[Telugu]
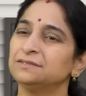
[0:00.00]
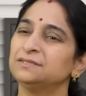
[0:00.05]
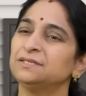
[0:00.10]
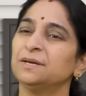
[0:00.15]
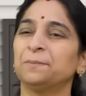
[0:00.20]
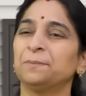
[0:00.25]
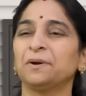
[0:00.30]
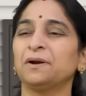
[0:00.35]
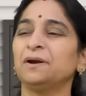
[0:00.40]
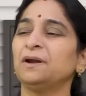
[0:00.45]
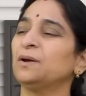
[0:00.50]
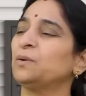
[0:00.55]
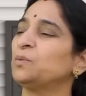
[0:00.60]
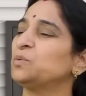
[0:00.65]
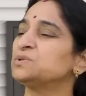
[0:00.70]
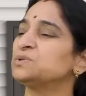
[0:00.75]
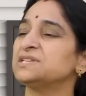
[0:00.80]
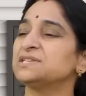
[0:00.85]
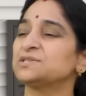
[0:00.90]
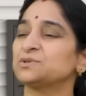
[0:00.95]
చెప్పకుండా
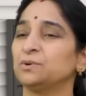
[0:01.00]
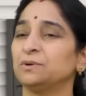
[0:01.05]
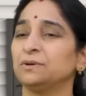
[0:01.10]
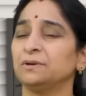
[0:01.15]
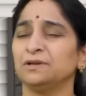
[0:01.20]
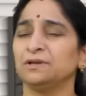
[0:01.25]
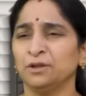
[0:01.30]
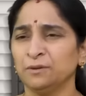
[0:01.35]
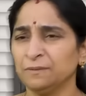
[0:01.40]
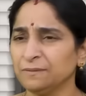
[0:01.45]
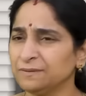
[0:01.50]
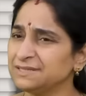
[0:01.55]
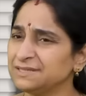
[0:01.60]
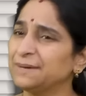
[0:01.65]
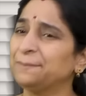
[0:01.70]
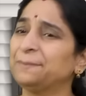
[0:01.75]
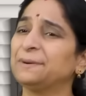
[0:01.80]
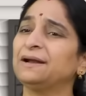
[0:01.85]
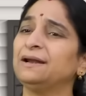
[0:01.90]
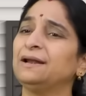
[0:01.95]
కోసేసుకోండి ఎందుకు
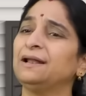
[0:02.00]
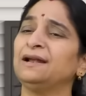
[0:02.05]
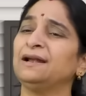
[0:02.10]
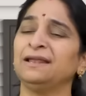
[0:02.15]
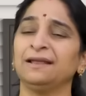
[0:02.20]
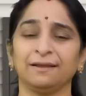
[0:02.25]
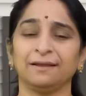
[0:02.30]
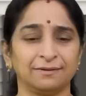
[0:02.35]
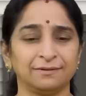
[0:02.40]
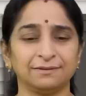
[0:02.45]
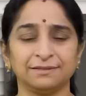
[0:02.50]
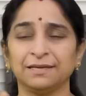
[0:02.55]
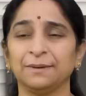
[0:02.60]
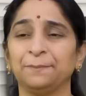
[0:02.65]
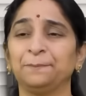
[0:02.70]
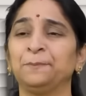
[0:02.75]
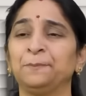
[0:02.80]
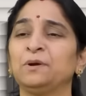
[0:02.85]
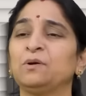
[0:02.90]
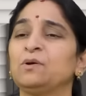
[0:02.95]
చెప్పకుండా అంటే
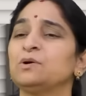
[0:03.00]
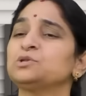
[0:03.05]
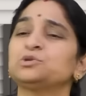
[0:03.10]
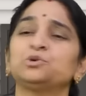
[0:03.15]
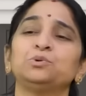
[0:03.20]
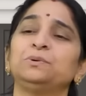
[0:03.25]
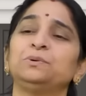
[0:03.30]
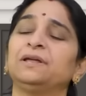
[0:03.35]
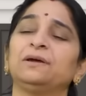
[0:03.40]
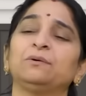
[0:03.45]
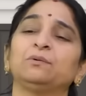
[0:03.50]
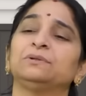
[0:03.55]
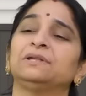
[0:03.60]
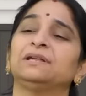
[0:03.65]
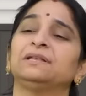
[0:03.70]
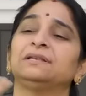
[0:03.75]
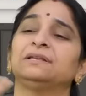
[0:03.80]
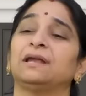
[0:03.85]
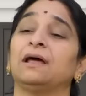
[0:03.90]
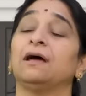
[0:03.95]
చెప్పి కోసుకుంటే
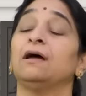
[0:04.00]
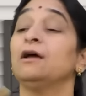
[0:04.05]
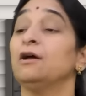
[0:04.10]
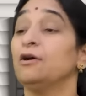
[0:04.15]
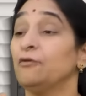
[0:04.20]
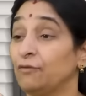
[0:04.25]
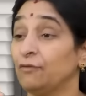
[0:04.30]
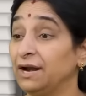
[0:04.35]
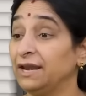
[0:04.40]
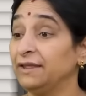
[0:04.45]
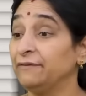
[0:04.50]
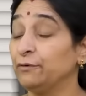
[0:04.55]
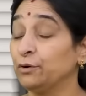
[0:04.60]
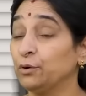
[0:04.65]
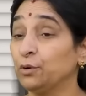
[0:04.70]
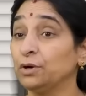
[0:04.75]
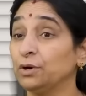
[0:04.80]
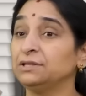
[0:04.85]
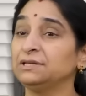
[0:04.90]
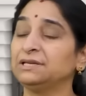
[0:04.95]
కుదరదుట వాళ్ళు
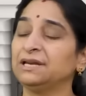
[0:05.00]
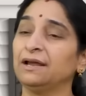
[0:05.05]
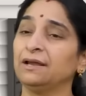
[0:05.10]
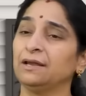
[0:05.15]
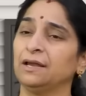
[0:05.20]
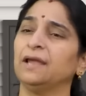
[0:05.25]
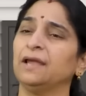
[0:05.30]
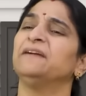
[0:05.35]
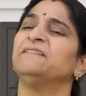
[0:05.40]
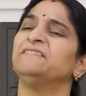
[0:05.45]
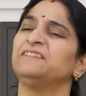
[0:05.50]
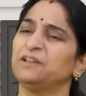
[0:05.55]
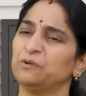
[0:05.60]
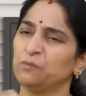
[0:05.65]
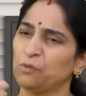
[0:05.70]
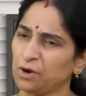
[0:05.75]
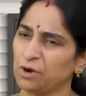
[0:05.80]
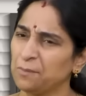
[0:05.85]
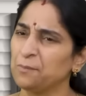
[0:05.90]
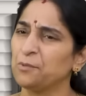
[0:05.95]
ఇవ్వకూడదుట ఏమిటి
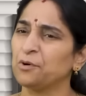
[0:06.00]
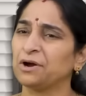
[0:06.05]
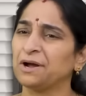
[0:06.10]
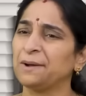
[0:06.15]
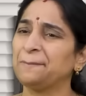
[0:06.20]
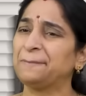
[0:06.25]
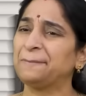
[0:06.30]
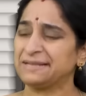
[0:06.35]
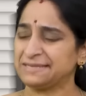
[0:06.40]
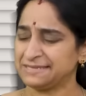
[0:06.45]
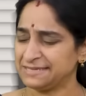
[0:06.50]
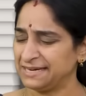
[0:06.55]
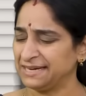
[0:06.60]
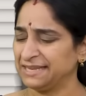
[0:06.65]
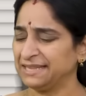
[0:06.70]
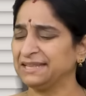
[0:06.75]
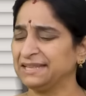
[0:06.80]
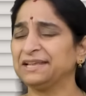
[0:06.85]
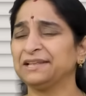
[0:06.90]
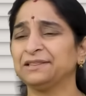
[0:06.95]
ఒక మొక్క
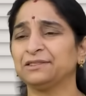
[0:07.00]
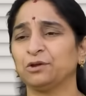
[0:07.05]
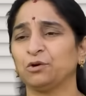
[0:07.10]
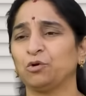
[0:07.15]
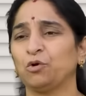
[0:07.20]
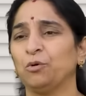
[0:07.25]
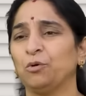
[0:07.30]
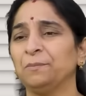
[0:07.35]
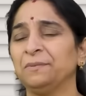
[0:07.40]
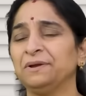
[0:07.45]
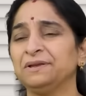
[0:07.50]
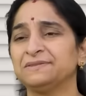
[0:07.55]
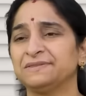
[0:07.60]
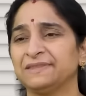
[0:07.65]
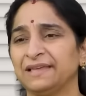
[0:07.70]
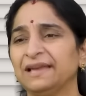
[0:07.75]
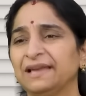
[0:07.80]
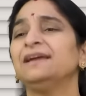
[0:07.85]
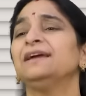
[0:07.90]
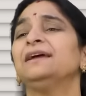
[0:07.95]
పచ్చటిది ఇంత కొమ్మ
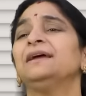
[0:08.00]
ఇస్తే